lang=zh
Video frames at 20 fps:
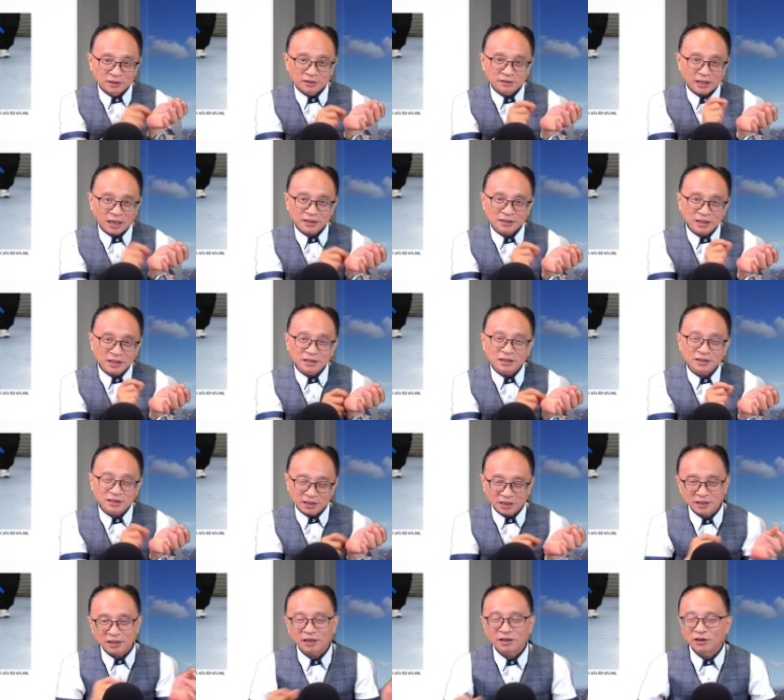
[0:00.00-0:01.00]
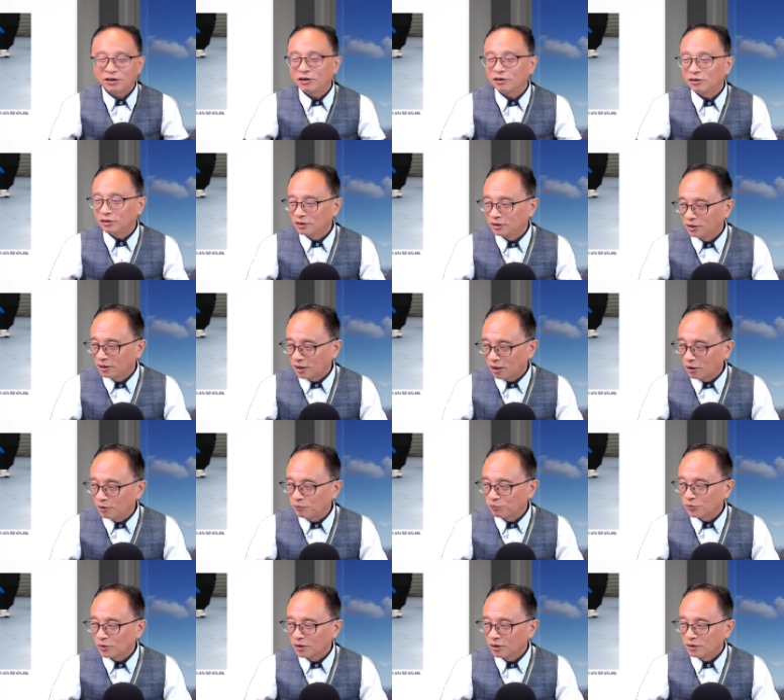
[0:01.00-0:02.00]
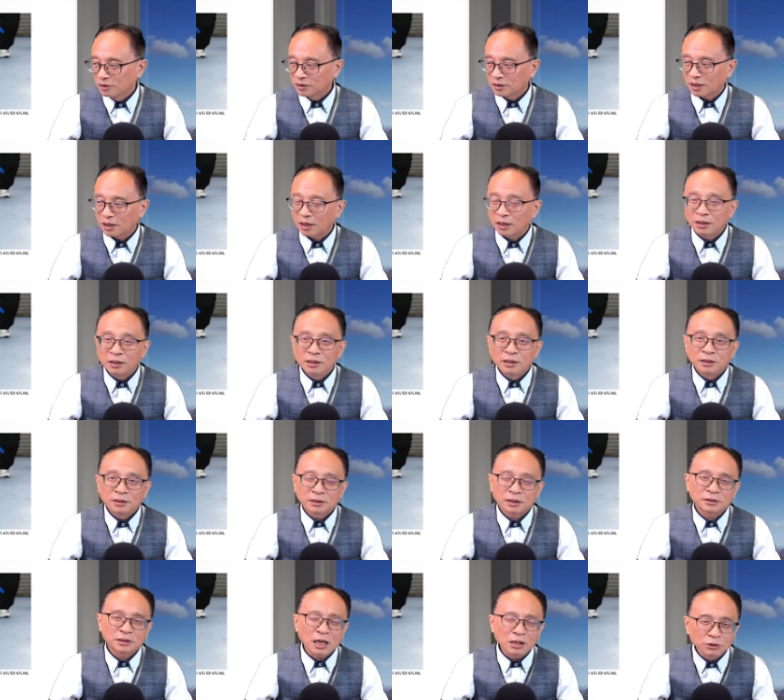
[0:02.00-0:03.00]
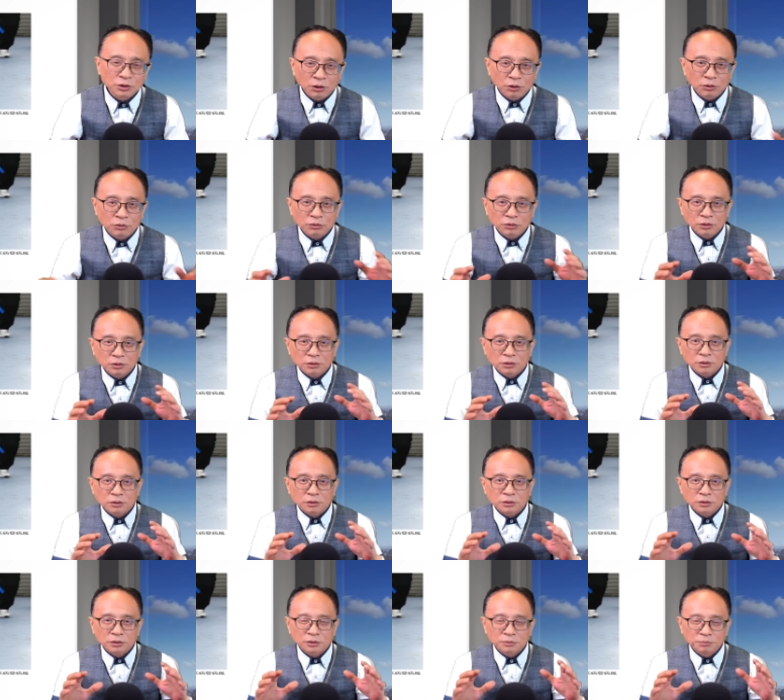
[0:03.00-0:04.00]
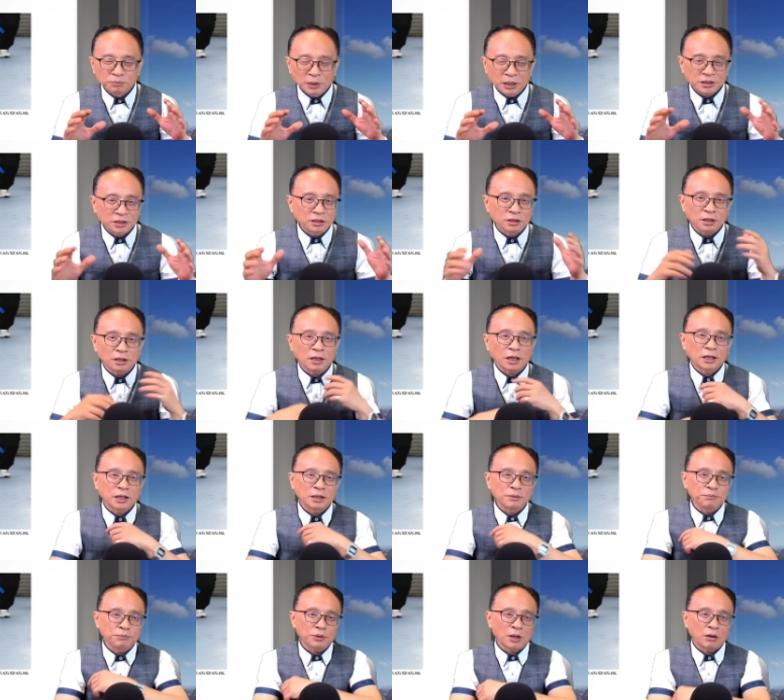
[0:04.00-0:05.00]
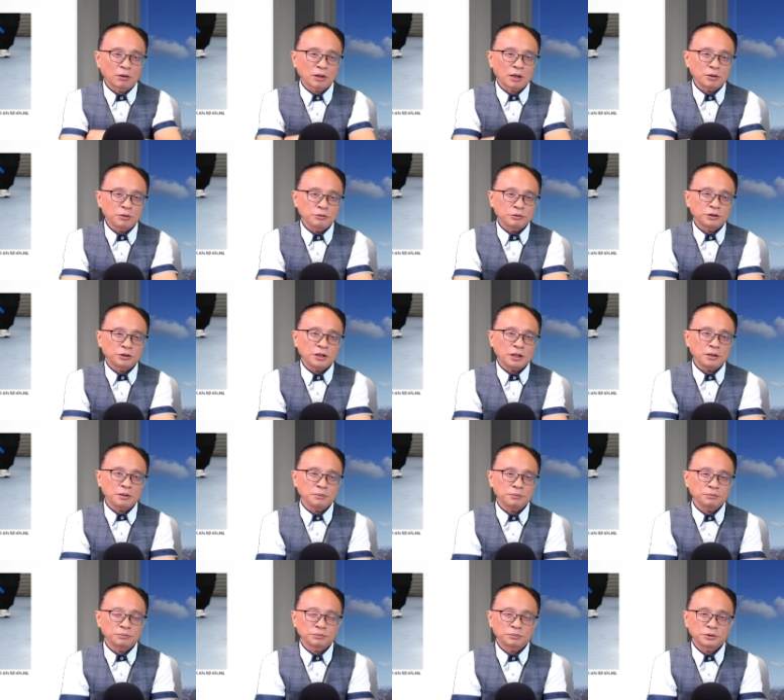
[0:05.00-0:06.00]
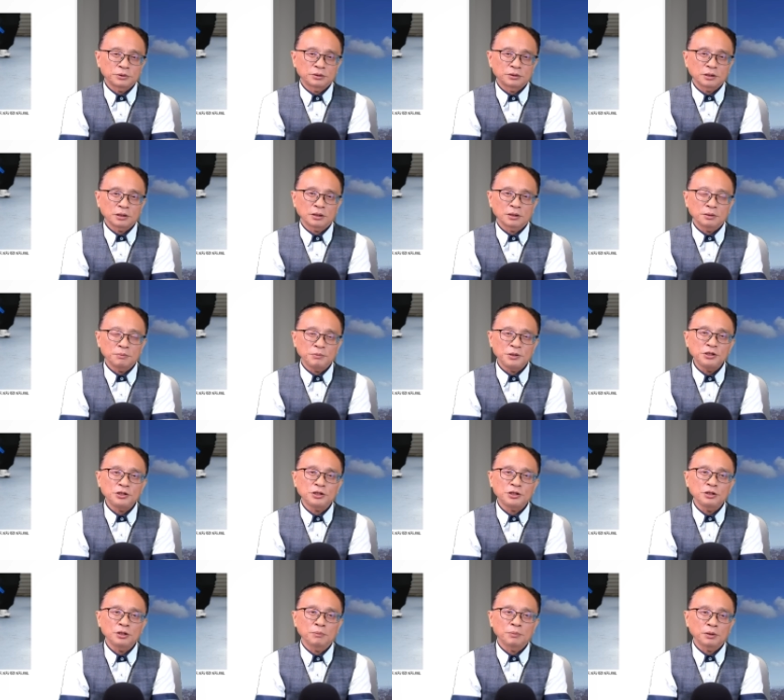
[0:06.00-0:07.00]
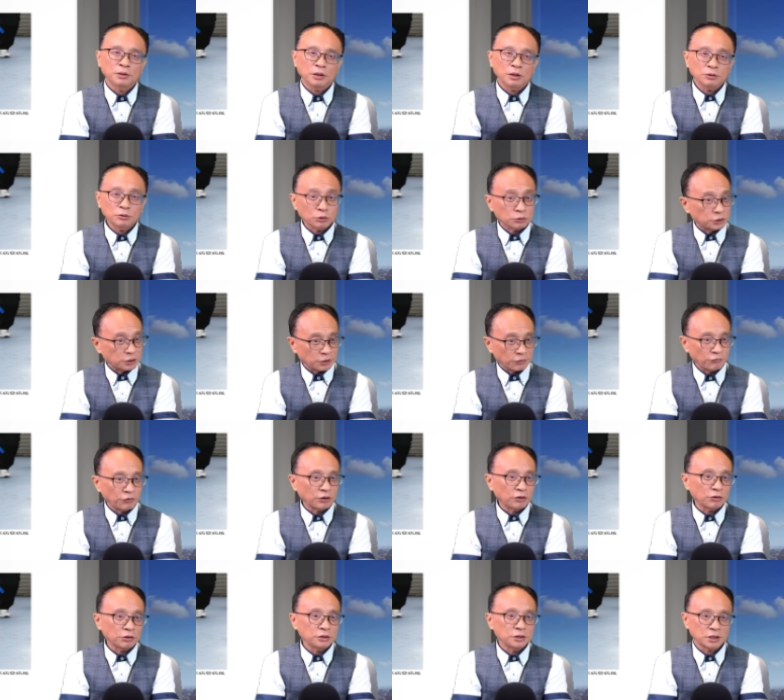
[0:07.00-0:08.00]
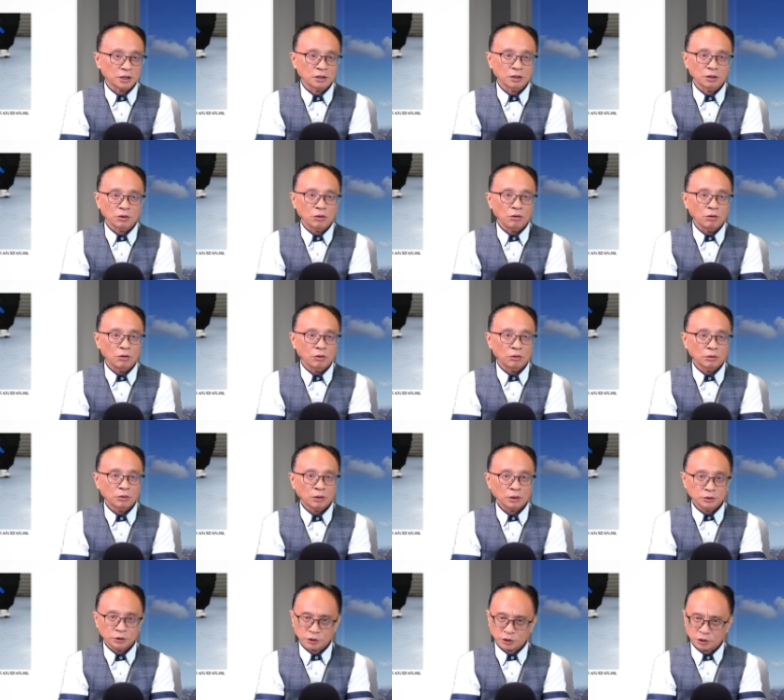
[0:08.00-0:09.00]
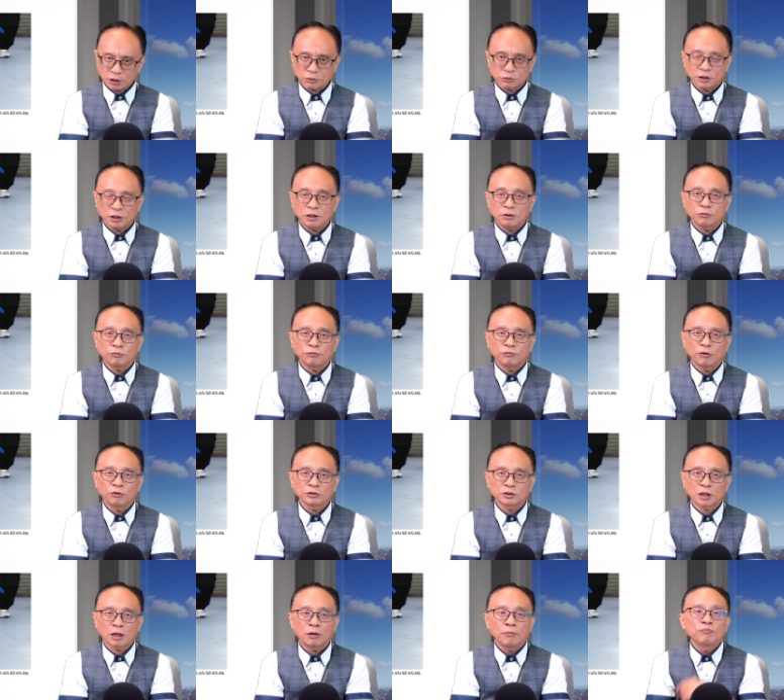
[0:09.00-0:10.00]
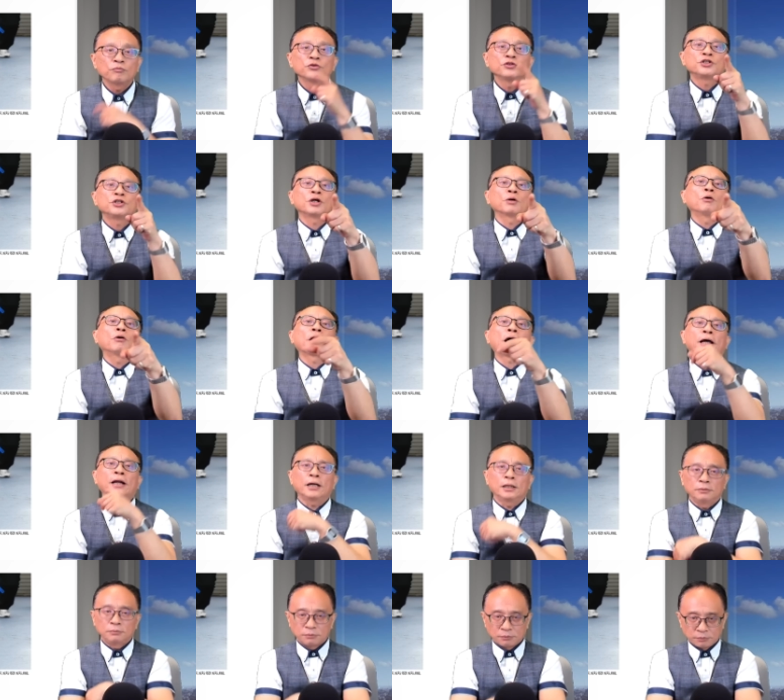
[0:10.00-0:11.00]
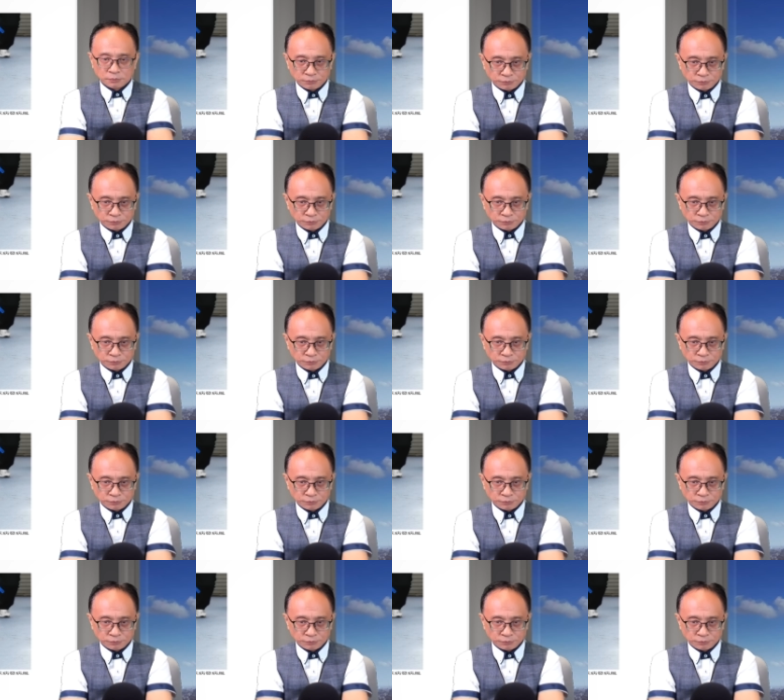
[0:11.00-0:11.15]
打针的针呐，哦，好，那那当时候马斯克啊跟好莱坞的电影这个明星有没有？哎，都减肥都很成功哦。造成一股风潮，结果来了，